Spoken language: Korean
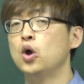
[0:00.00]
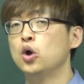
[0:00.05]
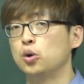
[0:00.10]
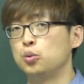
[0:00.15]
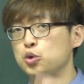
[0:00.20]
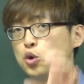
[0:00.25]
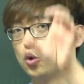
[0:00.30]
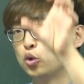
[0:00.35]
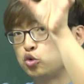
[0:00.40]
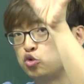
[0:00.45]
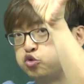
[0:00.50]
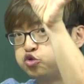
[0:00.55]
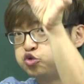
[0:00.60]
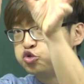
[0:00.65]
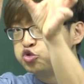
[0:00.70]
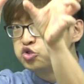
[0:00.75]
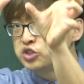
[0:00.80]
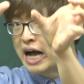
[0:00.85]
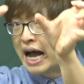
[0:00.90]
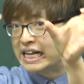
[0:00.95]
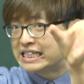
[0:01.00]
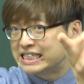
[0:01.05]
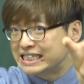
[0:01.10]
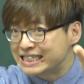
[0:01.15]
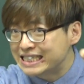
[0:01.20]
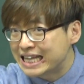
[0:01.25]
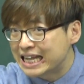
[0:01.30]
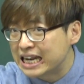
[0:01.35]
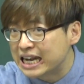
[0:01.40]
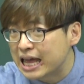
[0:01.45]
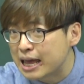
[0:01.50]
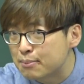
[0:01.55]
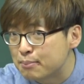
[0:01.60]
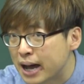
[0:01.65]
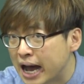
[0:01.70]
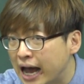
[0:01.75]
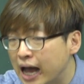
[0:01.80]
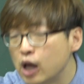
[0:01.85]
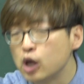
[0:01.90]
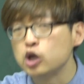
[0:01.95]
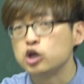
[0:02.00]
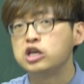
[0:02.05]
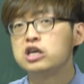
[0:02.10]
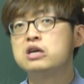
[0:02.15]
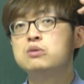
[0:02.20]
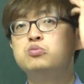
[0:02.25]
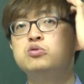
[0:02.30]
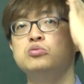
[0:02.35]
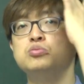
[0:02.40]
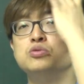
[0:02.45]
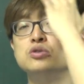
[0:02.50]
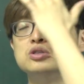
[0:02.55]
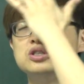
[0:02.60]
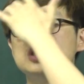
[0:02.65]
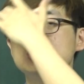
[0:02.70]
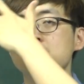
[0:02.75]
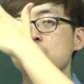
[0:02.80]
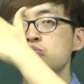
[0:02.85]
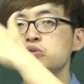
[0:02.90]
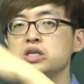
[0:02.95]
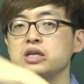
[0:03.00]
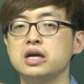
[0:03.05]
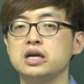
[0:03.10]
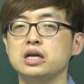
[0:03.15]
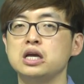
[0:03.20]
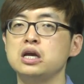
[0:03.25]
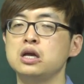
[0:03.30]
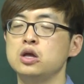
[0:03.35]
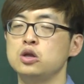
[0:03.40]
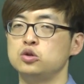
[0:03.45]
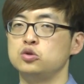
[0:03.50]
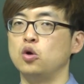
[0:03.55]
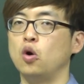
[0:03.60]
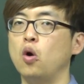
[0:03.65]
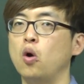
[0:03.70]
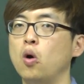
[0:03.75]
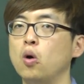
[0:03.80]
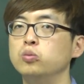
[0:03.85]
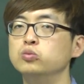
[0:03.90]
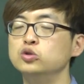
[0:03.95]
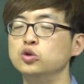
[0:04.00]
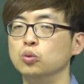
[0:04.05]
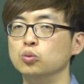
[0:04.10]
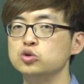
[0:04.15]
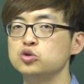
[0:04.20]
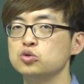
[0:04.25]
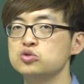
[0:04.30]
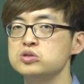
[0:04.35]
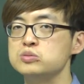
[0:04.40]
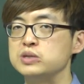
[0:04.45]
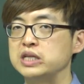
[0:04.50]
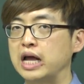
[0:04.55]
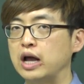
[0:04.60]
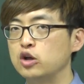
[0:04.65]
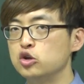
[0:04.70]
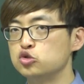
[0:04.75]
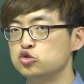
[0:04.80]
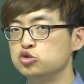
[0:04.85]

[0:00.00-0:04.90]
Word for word: 그럼 요 두 가지 딜레마, 이 부분 시험 진내기 너무너무 좋습니다.